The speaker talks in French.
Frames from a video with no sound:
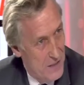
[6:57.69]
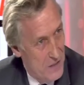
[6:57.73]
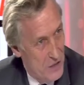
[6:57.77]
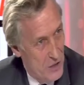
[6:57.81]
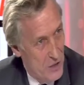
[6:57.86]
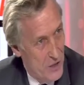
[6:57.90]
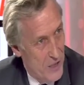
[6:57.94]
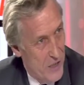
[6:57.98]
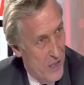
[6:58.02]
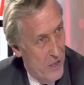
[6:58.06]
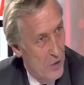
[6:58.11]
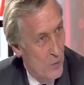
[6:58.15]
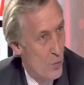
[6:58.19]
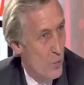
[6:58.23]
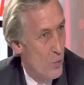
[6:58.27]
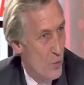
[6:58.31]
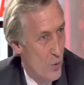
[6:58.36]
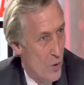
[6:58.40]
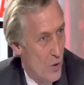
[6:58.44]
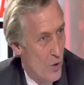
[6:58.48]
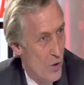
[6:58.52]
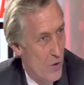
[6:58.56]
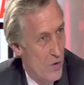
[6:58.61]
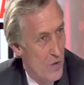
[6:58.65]
J'ai un
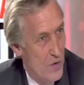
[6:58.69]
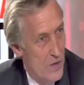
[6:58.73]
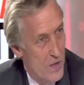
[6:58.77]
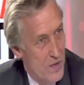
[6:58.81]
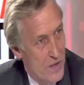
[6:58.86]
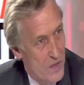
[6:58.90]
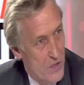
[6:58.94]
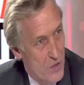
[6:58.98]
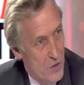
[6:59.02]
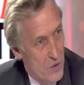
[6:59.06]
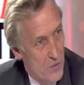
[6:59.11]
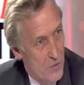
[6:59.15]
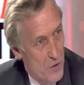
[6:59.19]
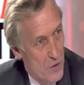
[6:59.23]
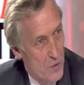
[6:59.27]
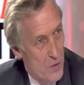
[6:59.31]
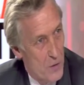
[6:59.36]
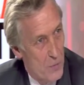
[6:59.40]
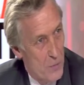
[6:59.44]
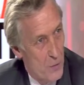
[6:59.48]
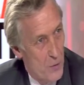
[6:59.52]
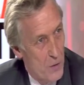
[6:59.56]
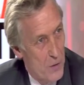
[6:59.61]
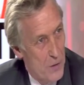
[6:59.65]
concurrent, c'est
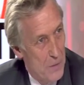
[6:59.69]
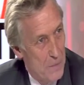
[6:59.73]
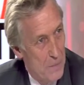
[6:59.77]
Jean-François Buin.